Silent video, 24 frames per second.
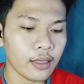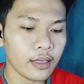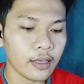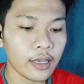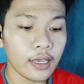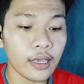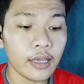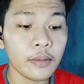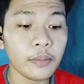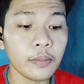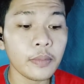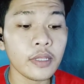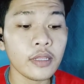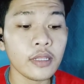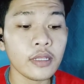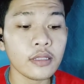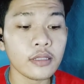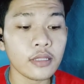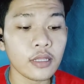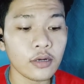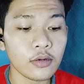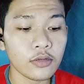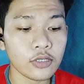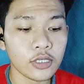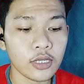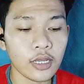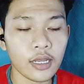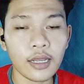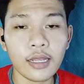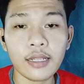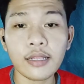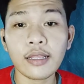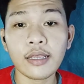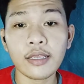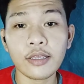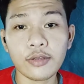Kaya binenta ko siya
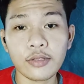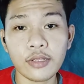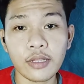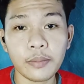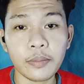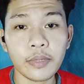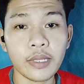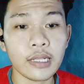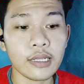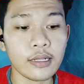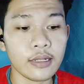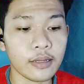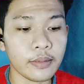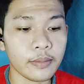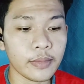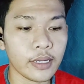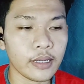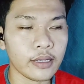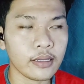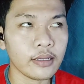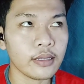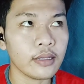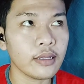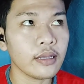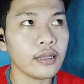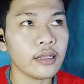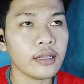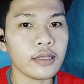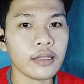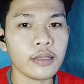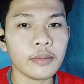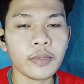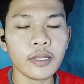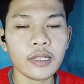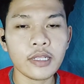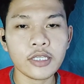at ayun, nabili naman.
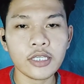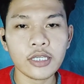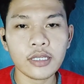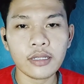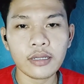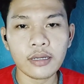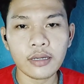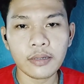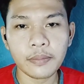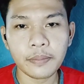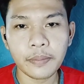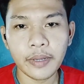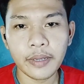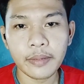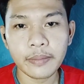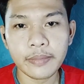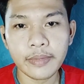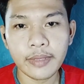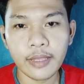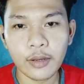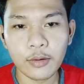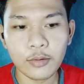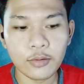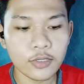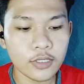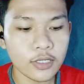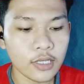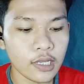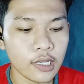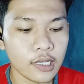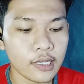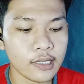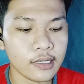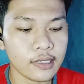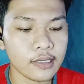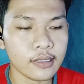Nabili siya ng
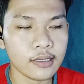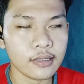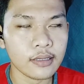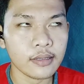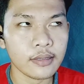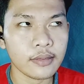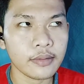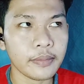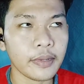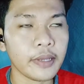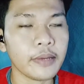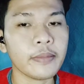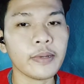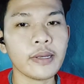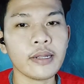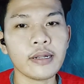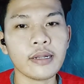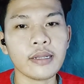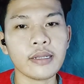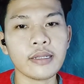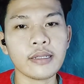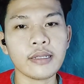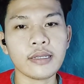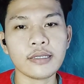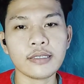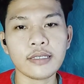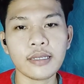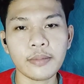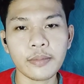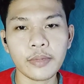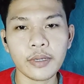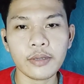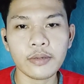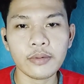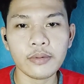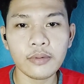5,500
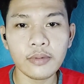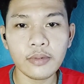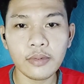kasama yung